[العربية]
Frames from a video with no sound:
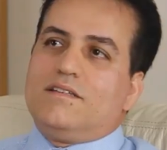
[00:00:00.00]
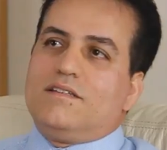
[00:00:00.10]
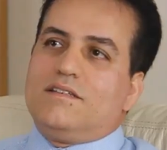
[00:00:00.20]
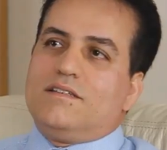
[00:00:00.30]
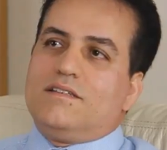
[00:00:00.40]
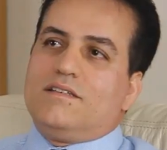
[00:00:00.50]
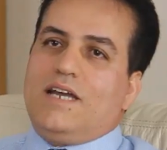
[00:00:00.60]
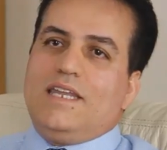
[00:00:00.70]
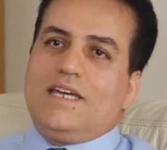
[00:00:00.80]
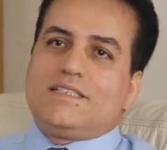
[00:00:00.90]
آه،
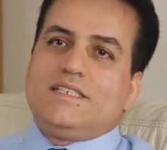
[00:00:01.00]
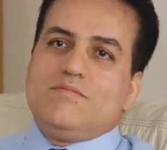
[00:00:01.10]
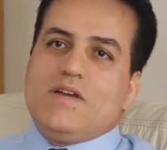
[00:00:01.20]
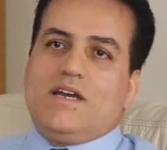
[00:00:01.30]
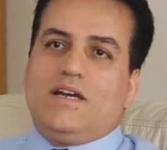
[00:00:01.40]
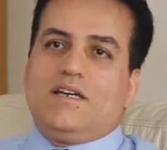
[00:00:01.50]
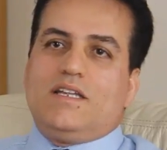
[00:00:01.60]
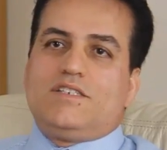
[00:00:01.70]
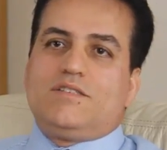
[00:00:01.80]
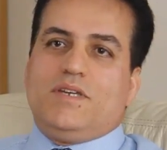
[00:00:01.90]
علاقتي مع
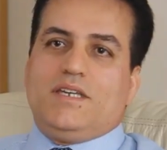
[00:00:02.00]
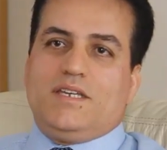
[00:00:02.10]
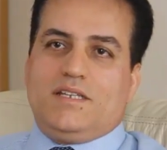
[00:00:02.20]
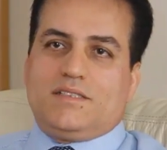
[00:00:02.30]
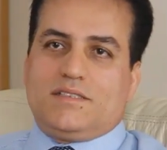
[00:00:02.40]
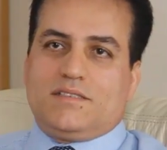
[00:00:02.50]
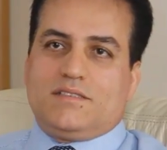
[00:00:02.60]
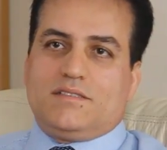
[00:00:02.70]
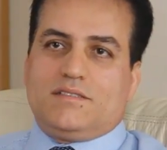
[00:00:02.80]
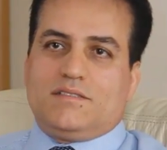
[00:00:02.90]
الجمعيات
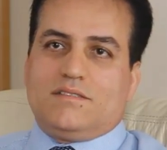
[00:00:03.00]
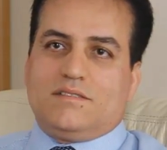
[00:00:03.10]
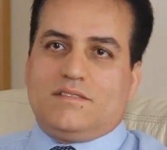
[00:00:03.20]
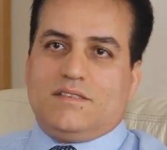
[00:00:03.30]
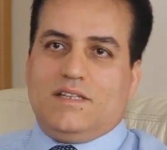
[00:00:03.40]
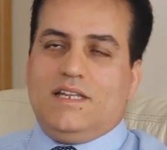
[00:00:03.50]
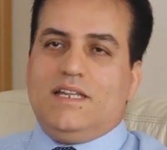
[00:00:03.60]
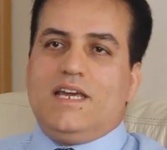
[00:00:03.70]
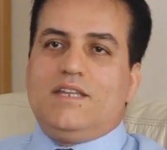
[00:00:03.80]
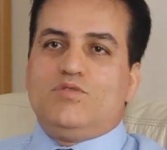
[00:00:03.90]
اللي
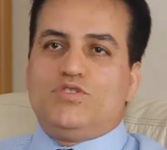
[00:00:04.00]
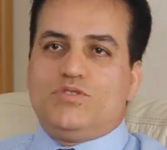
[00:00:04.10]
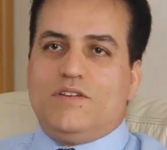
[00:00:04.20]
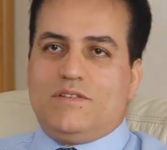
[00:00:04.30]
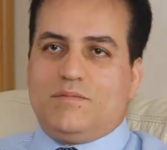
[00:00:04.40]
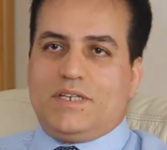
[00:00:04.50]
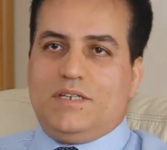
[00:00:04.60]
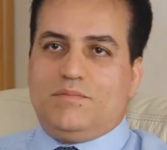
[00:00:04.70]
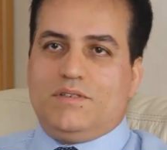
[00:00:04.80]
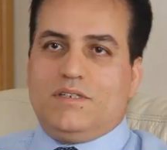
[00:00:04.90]
الان موجوده في
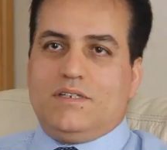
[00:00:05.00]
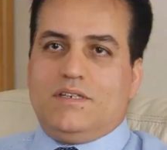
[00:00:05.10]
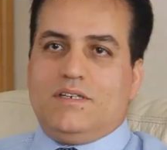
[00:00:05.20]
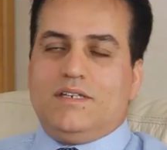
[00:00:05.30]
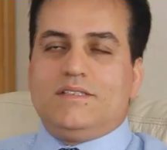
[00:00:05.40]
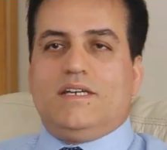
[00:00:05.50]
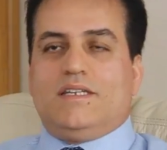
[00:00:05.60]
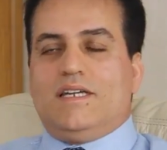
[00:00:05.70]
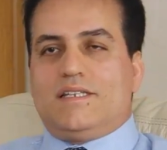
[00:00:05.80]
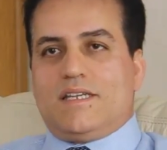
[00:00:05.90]
المغرب نتاع
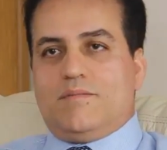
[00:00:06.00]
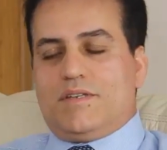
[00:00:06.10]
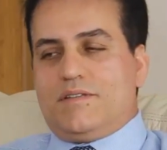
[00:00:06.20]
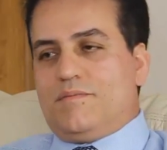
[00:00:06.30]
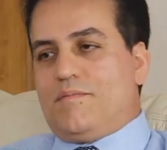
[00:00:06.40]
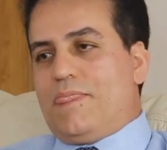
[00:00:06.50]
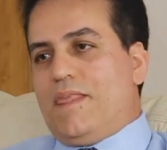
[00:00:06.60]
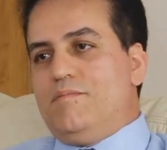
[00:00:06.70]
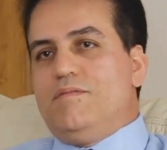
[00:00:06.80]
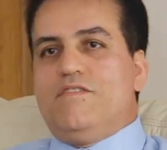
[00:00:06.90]
الالزهايمر
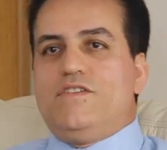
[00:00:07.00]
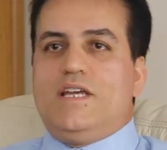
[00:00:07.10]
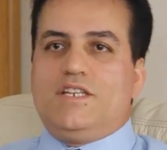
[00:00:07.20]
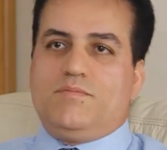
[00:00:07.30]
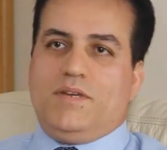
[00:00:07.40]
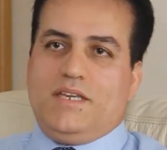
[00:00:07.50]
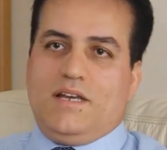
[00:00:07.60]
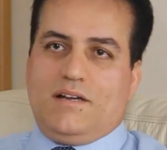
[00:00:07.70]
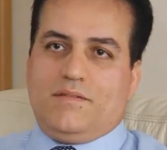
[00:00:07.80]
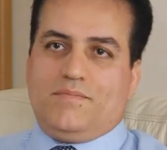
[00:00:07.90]
بما فيها
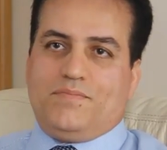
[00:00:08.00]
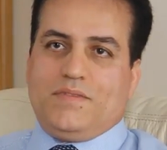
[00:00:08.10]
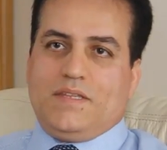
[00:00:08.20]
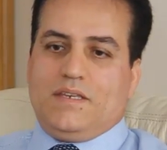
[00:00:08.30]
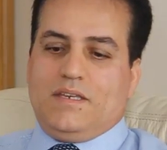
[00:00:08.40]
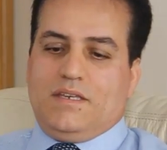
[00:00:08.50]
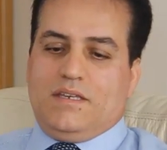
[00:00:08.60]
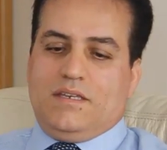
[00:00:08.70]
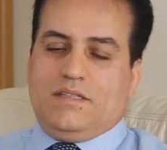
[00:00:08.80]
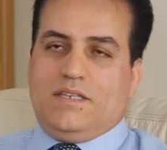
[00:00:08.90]
الجمعيه
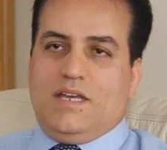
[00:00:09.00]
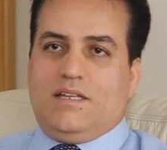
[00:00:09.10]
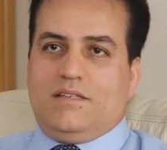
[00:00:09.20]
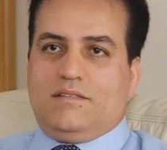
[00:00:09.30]
ديال